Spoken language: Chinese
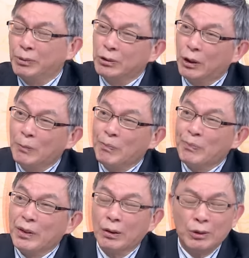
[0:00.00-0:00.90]
不过，
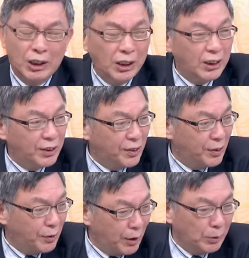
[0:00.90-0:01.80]
我个人
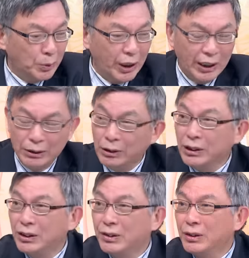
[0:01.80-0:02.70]
是认为啦，我
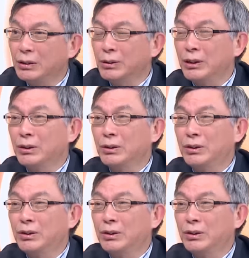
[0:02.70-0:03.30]
个人是认为，